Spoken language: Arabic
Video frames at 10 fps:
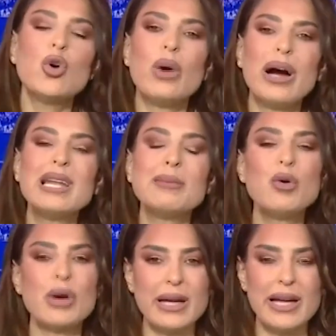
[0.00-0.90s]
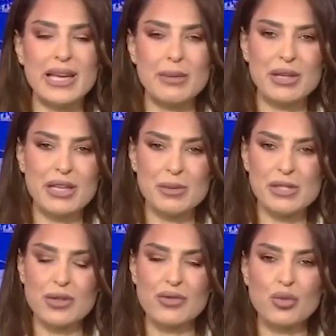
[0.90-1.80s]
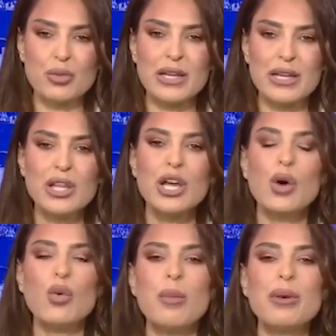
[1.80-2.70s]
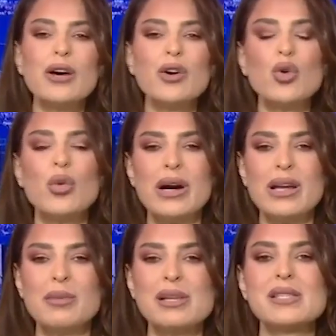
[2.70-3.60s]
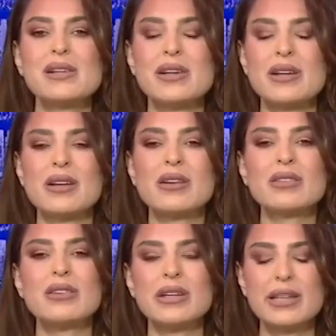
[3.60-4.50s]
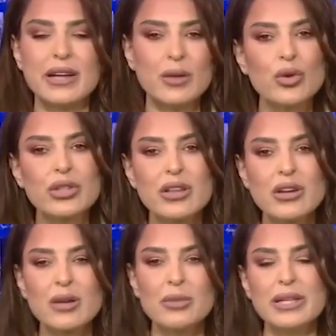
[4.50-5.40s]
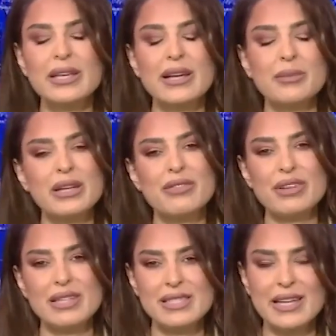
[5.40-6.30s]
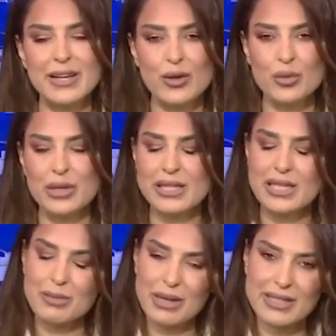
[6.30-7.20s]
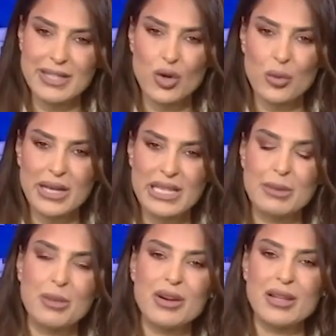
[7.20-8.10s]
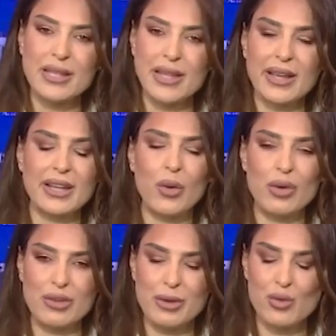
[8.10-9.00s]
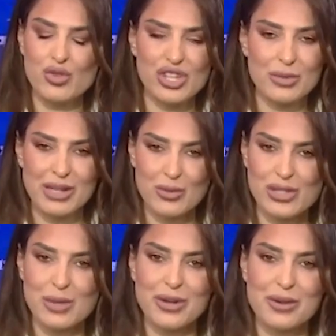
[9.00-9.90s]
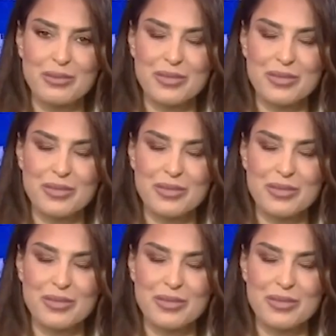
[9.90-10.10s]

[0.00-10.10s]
وعلى موقع حاكم حاكمية مصرف لبنان وما هو المسار القضائي المرتقب للملف الادعاء اللبناني بعد يومين أمام قاضي التحقيق الأول في بيروت شربل أبو سمرة